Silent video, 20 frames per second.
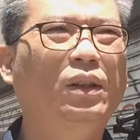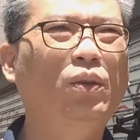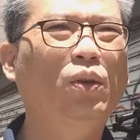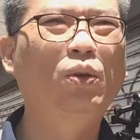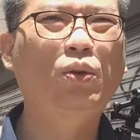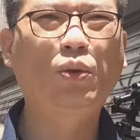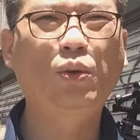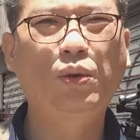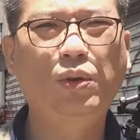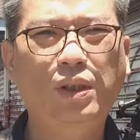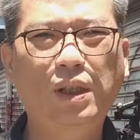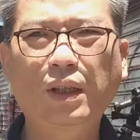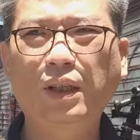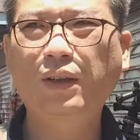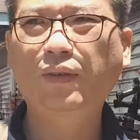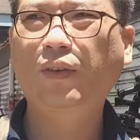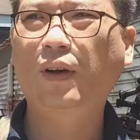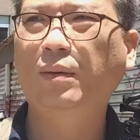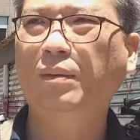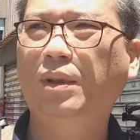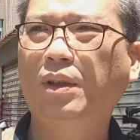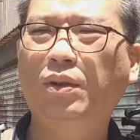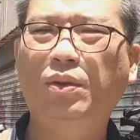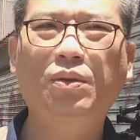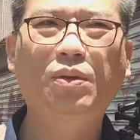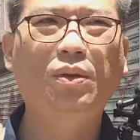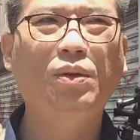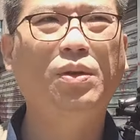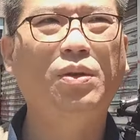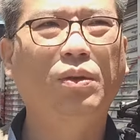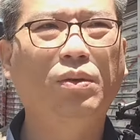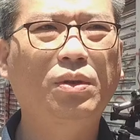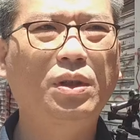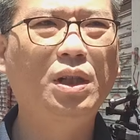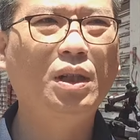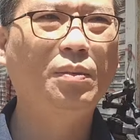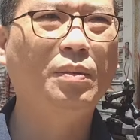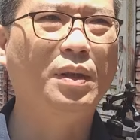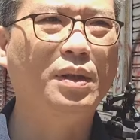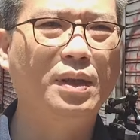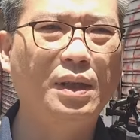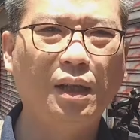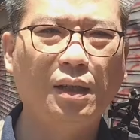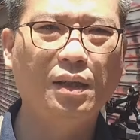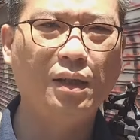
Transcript: 过去这一方面的需求基本上